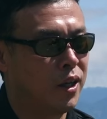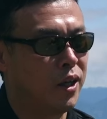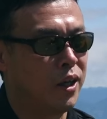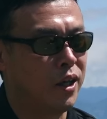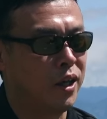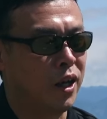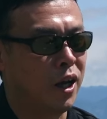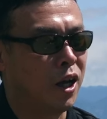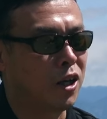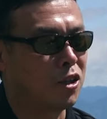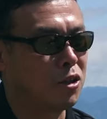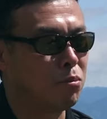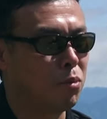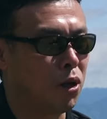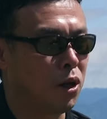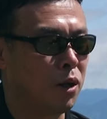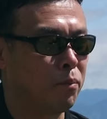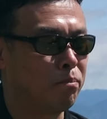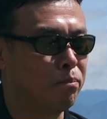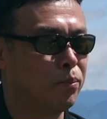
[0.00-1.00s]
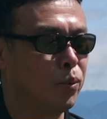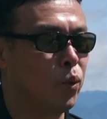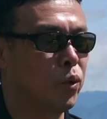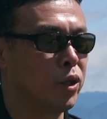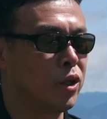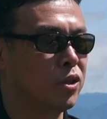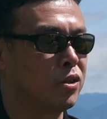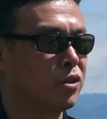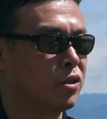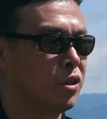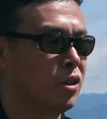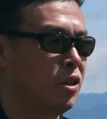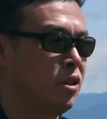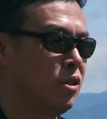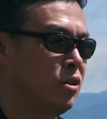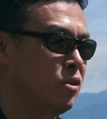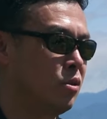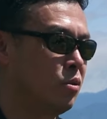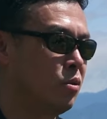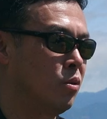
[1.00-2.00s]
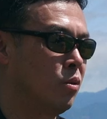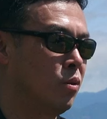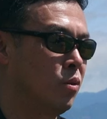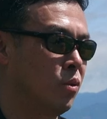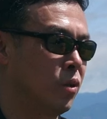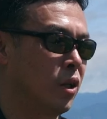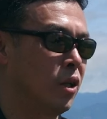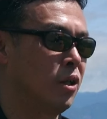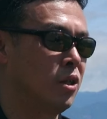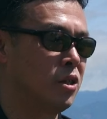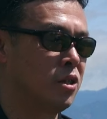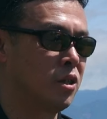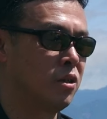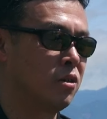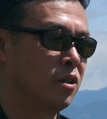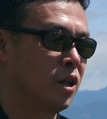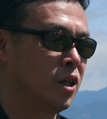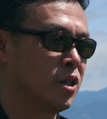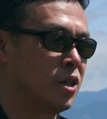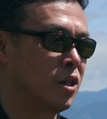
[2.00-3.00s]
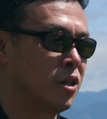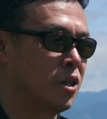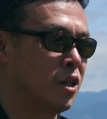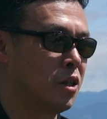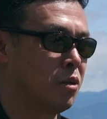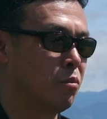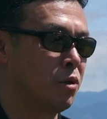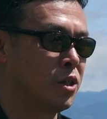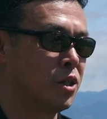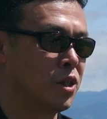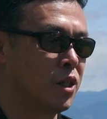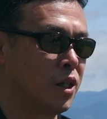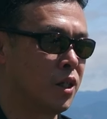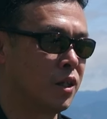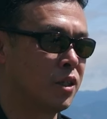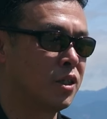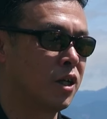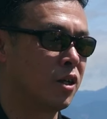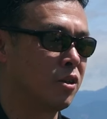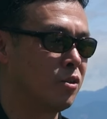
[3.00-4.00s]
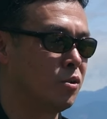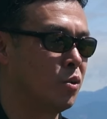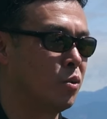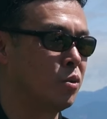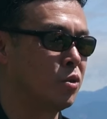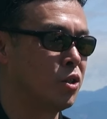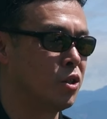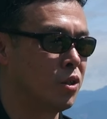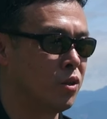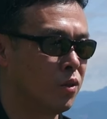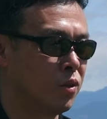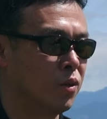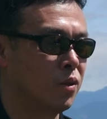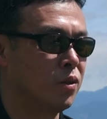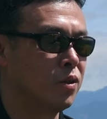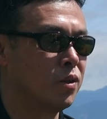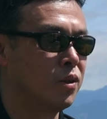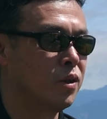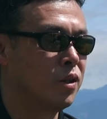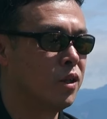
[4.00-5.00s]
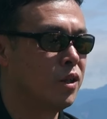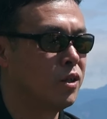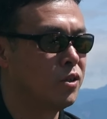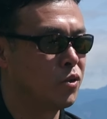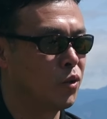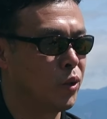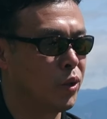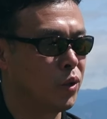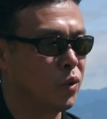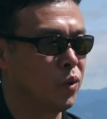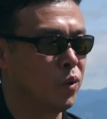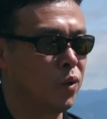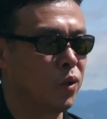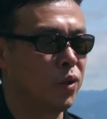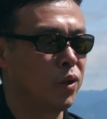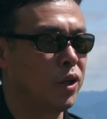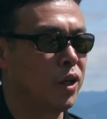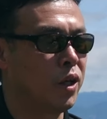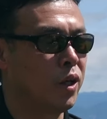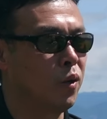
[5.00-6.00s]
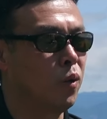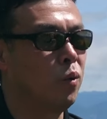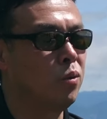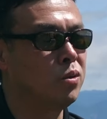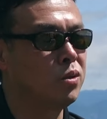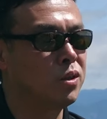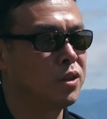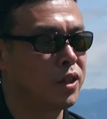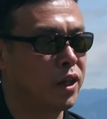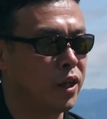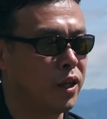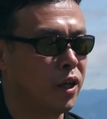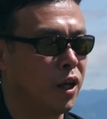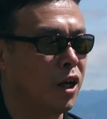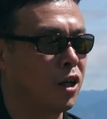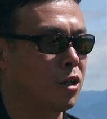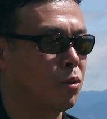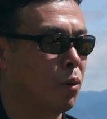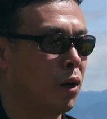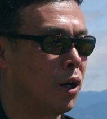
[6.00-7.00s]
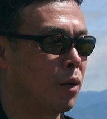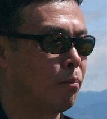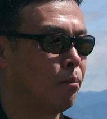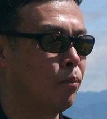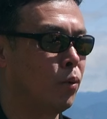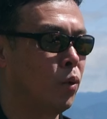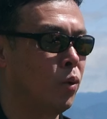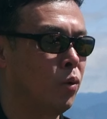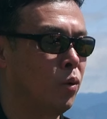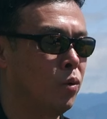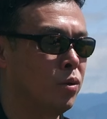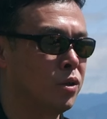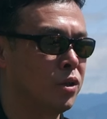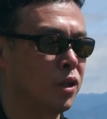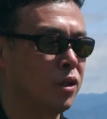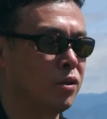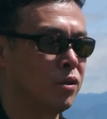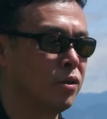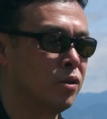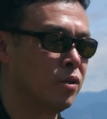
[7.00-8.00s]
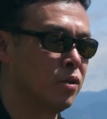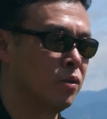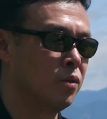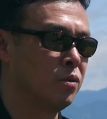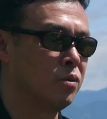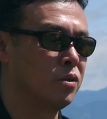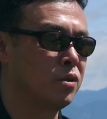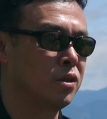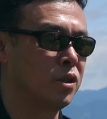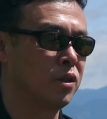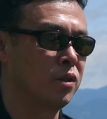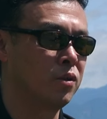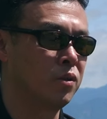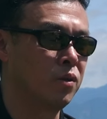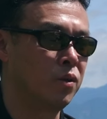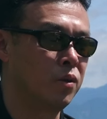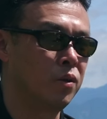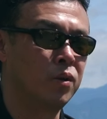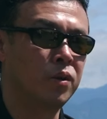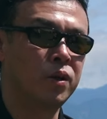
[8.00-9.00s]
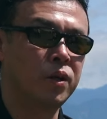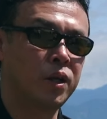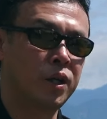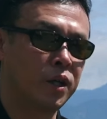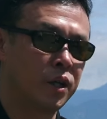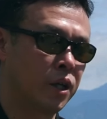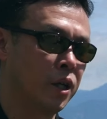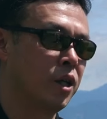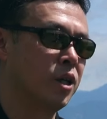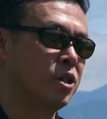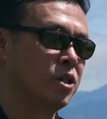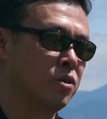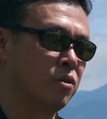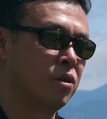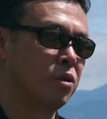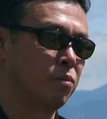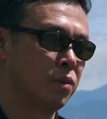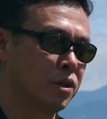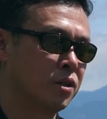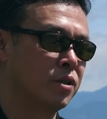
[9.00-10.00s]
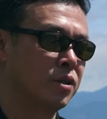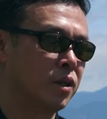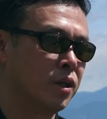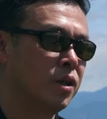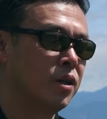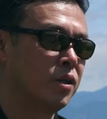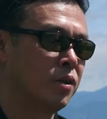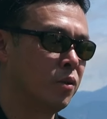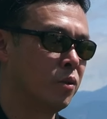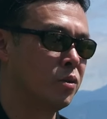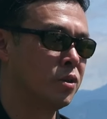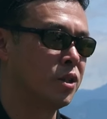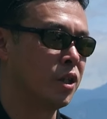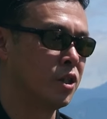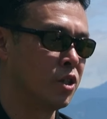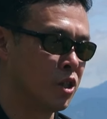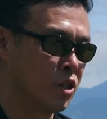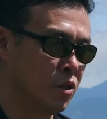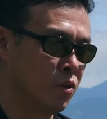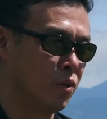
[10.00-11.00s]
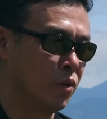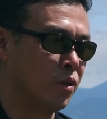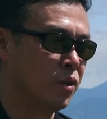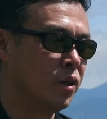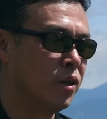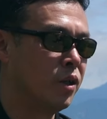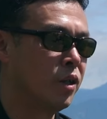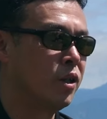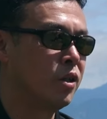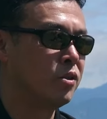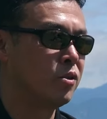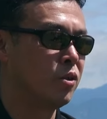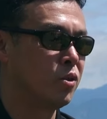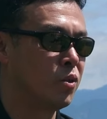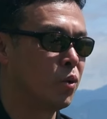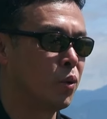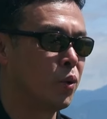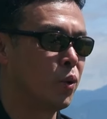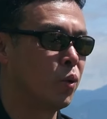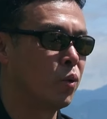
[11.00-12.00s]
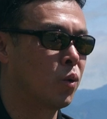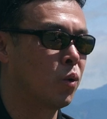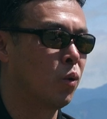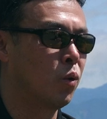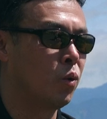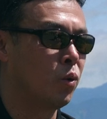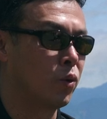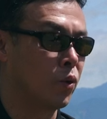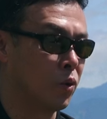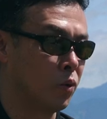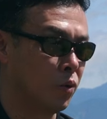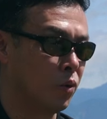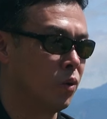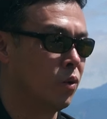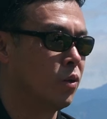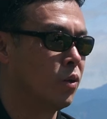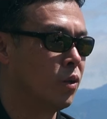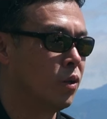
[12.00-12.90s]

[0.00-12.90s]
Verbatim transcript: えー、白馬八方根スキー場を経営している会社になりまして作動事業それと、えー、温泉白馬八方温泉という温泉を、えー、経営しております温泉事業それと旅行業